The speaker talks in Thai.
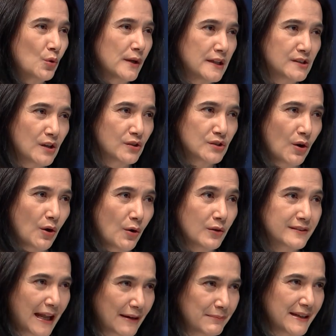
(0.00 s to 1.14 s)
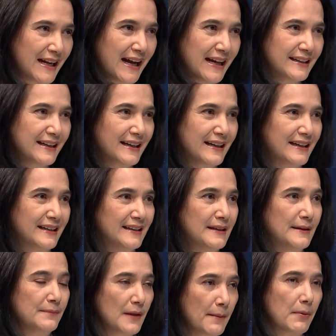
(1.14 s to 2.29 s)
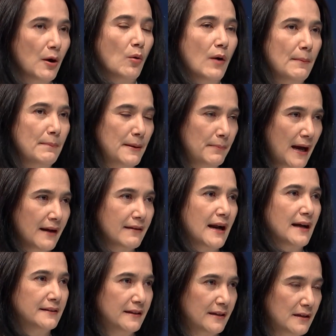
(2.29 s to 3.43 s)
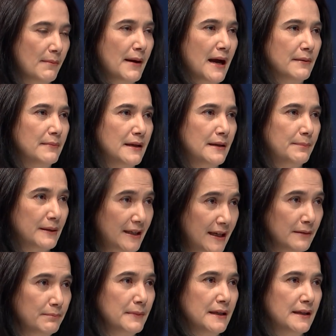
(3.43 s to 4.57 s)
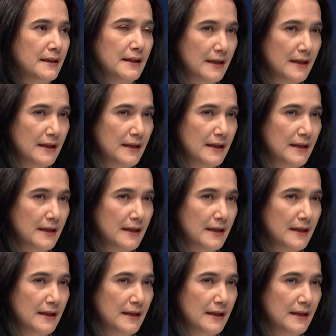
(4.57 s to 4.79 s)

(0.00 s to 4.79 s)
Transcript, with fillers: ตัวที่สสตัดไม่ได้นะคะเพราะว่าเป็นภาระที่รัฐบาลมีประเทศมี